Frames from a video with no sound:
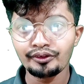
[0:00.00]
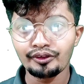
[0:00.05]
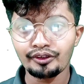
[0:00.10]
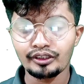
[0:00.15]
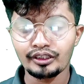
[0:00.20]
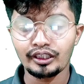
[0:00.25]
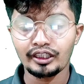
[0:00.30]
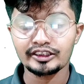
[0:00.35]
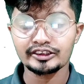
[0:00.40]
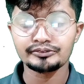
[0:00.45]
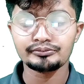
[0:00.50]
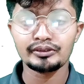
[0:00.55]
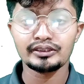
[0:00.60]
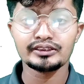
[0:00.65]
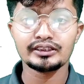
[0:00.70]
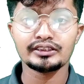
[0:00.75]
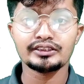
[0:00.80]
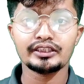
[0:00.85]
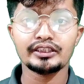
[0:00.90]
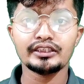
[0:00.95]
और लास्ट में आ
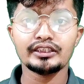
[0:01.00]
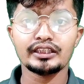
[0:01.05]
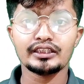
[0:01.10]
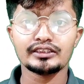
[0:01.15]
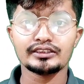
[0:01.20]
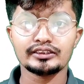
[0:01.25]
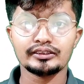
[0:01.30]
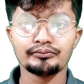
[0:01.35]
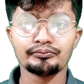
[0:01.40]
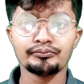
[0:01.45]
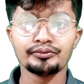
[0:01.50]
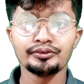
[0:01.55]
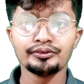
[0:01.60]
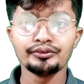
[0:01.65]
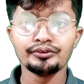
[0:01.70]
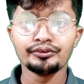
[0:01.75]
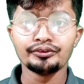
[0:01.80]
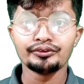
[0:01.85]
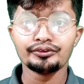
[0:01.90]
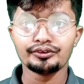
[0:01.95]
जाता है कैल्शियम
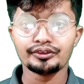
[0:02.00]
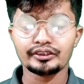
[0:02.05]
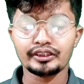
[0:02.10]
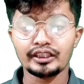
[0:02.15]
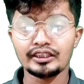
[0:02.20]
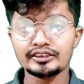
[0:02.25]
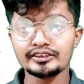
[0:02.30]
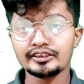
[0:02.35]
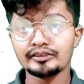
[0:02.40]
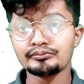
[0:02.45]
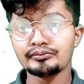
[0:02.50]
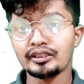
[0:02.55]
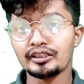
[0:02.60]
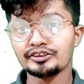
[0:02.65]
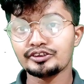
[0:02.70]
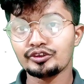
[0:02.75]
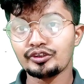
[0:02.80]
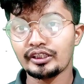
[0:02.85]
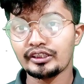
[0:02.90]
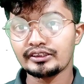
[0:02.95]
तो कैल्शियम
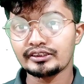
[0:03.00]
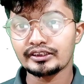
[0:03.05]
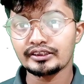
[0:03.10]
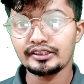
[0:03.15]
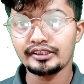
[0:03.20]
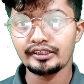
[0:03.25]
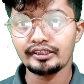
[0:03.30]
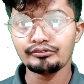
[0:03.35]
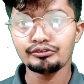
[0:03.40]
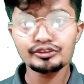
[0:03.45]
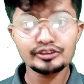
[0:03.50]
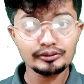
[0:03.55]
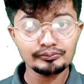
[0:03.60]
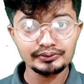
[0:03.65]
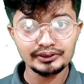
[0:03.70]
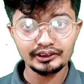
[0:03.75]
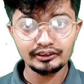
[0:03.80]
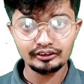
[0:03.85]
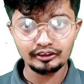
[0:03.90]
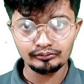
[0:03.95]
का जो डेंसिटी है वो
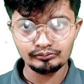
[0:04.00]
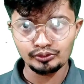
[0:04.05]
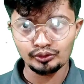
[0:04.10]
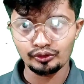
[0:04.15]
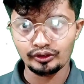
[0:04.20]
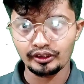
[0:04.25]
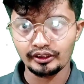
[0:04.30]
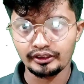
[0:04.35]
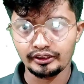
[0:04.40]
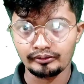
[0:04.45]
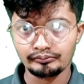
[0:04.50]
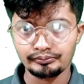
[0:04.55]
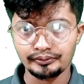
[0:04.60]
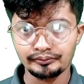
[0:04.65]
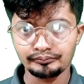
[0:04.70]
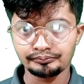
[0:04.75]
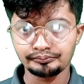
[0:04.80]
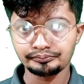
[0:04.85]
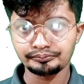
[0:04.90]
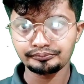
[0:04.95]
सबसे कम होगा यहाँ
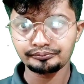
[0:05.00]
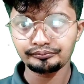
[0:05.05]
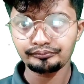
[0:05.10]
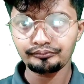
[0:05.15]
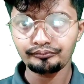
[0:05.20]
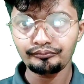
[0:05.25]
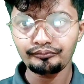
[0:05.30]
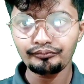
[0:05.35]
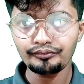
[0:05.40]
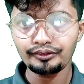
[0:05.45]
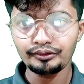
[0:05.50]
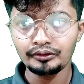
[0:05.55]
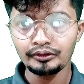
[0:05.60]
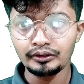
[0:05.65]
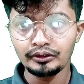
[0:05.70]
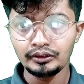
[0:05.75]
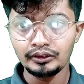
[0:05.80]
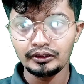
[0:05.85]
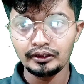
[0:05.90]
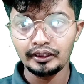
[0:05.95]
पे
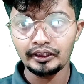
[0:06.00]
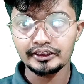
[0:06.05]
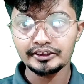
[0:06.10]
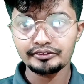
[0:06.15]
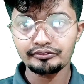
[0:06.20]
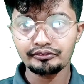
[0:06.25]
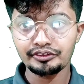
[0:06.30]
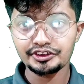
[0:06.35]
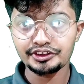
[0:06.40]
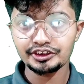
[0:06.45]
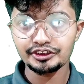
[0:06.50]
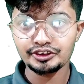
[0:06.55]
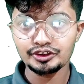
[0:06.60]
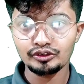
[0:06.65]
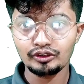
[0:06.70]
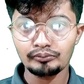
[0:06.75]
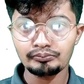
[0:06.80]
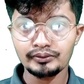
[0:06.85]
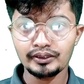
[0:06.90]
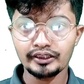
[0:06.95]
नेक्स्ट क्वेश्चन
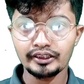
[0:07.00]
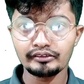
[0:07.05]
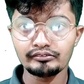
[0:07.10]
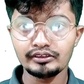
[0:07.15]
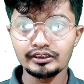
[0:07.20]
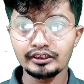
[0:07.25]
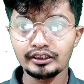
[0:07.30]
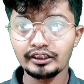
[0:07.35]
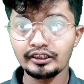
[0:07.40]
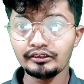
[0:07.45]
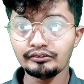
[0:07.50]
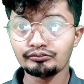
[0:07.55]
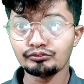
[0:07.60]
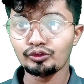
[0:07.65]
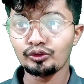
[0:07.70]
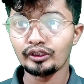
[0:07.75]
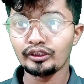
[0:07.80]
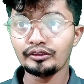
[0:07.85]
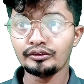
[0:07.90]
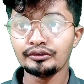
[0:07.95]
जो आपका गिवन है
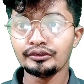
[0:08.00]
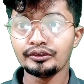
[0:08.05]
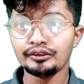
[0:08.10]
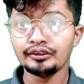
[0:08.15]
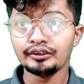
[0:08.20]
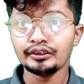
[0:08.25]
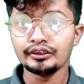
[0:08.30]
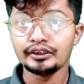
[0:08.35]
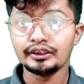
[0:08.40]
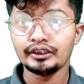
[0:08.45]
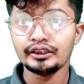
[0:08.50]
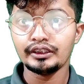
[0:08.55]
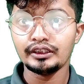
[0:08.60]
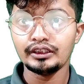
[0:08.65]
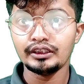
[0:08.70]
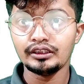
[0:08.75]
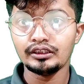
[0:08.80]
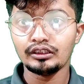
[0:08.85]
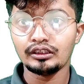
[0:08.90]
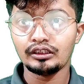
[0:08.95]
वो है कि
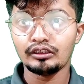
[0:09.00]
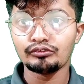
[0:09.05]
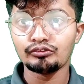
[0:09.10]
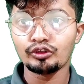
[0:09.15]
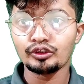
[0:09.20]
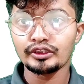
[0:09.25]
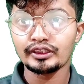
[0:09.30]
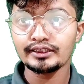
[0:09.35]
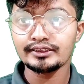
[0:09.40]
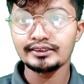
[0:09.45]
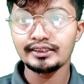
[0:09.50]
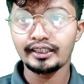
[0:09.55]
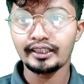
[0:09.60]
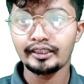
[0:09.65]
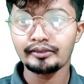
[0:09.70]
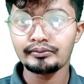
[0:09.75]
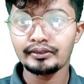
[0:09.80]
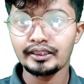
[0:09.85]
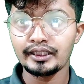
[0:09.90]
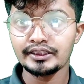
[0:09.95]
वॉट इज़ द
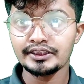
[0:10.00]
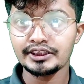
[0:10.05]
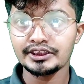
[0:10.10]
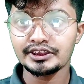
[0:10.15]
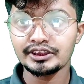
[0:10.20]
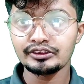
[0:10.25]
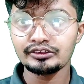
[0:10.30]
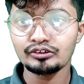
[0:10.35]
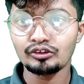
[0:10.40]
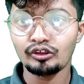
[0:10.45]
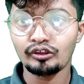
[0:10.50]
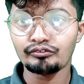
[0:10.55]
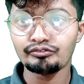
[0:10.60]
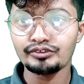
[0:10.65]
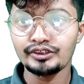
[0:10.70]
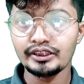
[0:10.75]
हाइब्रिडाइजेशन ऑफ